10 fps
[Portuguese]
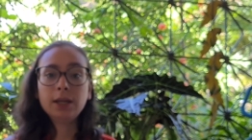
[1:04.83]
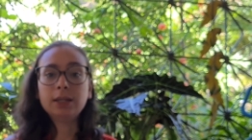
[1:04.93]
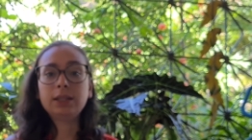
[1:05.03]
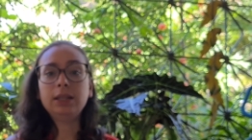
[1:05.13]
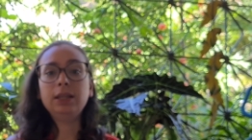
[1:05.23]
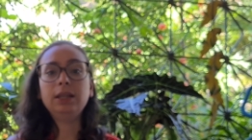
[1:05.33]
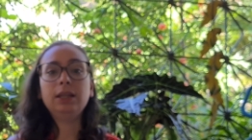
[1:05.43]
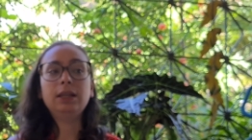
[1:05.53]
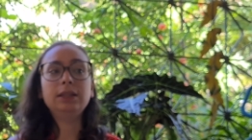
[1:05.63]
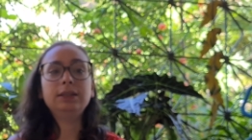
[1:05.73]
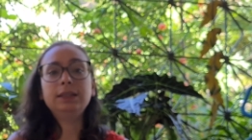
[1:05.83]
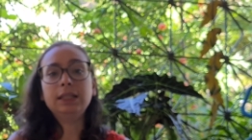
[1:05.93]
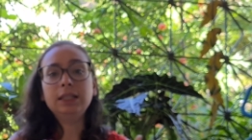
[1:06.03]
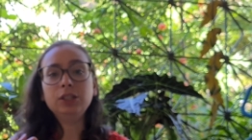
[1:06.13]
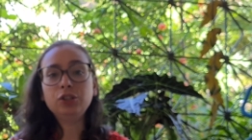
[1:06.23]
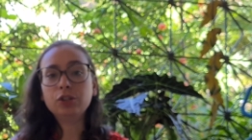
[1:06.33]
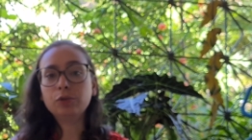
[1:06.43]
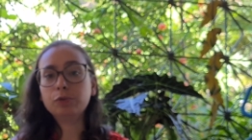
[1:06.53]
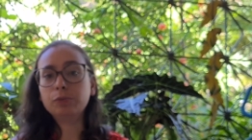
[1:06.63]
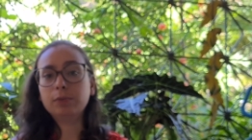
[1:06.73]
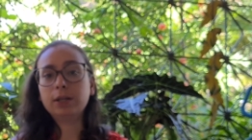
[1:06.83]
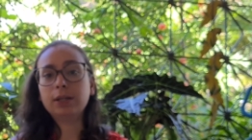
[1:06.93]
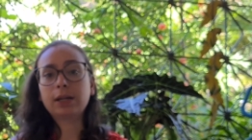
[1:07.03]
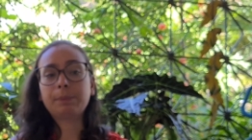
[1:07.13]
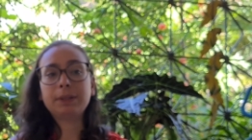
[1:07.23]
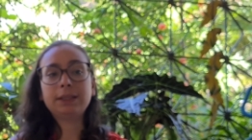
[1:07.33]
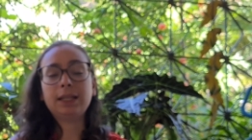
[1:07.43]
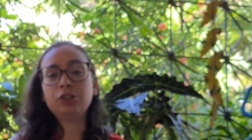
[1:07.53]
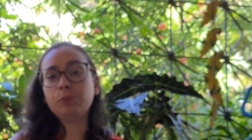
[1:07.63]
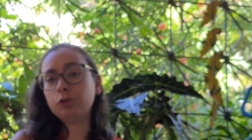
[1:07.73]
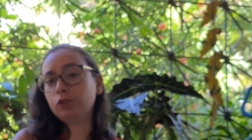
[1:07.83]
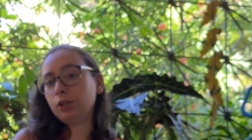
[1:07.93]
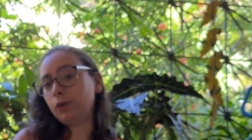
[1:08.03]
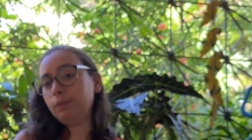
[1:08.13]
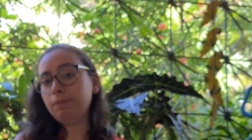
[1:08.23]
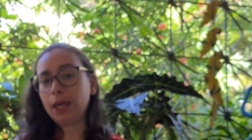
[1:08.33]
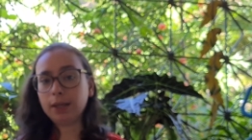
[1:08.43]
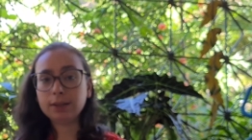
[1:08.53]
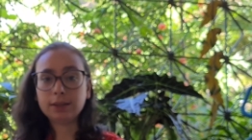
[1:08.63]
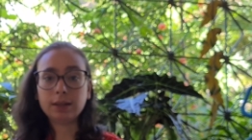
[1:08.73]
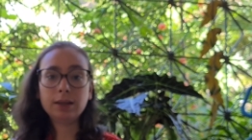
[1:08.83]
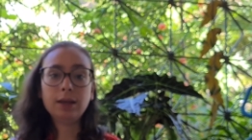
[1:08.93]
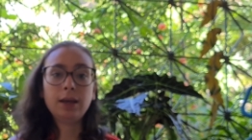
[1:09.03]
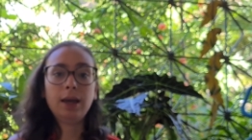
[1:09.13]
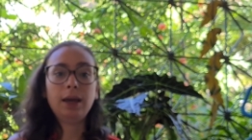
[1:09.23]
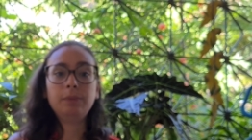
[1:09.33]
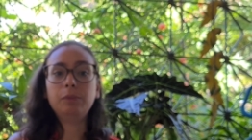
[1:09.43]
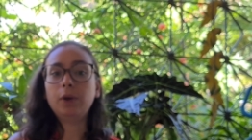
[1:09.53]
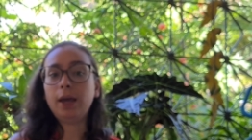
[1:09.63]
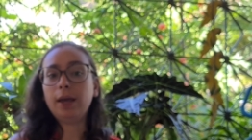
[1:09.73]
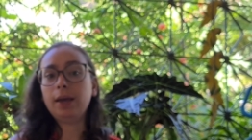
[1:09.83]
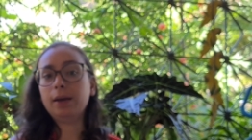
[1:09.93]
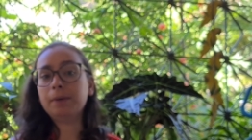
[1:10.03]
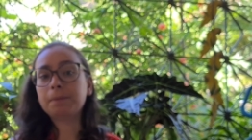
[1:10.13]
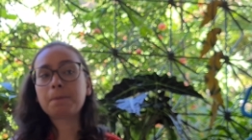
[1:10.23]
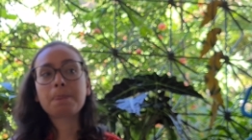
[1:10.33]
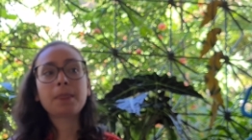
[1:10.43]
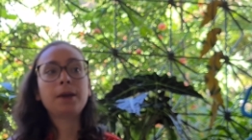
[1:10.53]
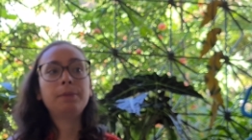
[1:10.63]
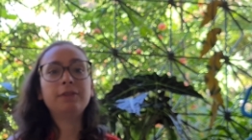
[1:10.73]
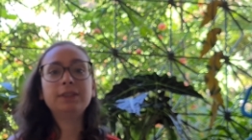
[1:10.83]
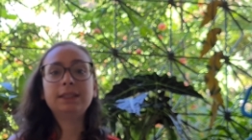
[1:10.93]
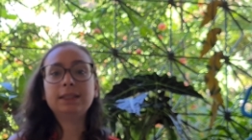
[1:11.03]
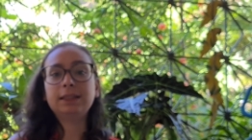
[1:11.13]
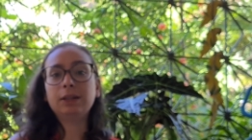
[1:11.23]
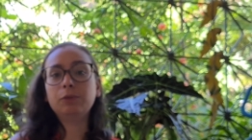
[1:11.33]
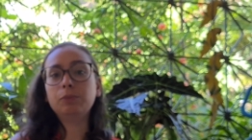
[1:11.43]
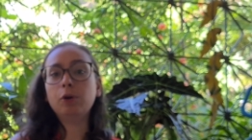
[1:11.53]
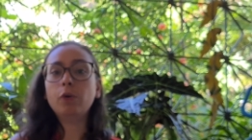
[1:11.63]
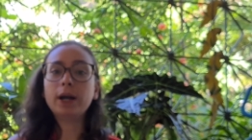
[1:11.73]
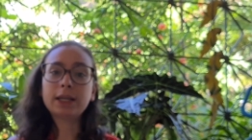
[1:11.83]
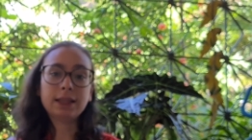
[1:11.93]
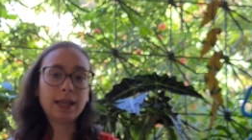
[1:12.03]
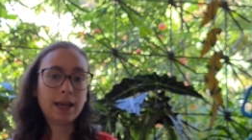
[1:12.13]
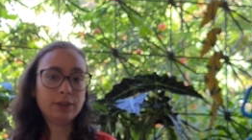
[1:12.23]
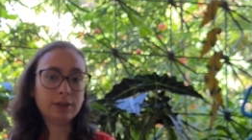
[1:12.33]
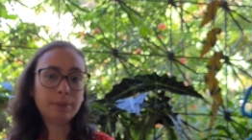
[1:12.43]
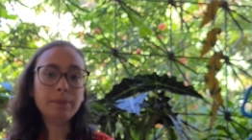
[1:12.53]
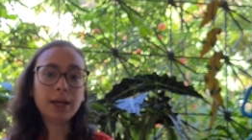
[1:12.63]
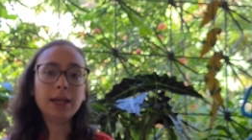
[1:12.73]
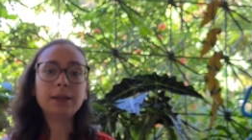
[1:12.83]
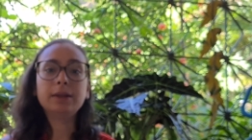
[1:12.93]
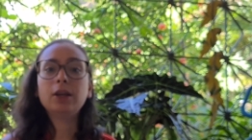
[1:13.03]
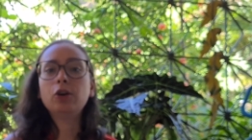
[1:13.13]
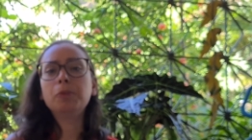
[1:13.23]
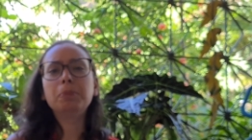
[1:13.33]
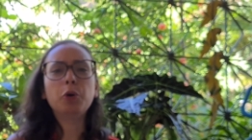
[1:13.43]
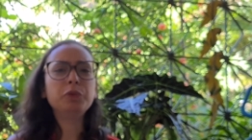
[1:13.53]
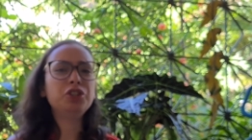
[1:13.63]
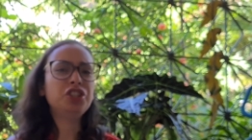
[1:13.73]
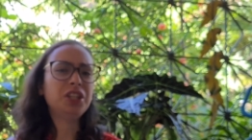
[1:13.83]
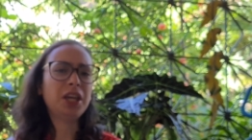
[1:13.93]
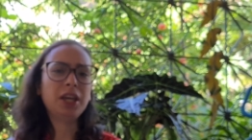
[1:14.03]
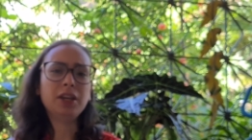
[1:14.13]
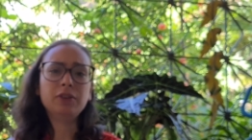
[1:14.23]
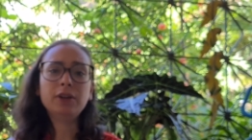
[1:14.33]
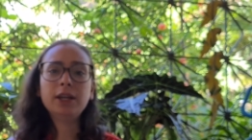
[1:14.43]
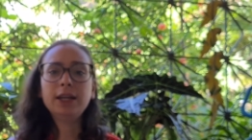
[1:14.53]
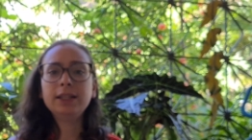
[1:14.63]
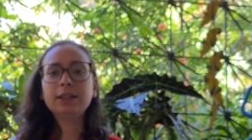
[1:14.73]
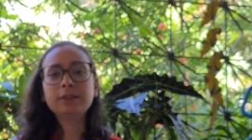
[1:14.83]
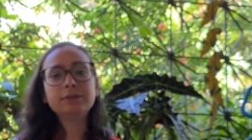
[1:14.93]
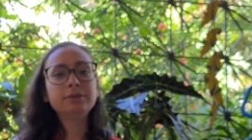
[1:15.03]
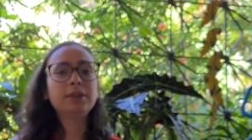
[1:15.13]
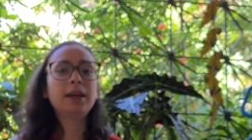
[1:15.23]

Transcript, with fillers: que exige uma capacidade emocional imensa. É, para você ser um bom arquiteto também, um bom engenheiro. Então,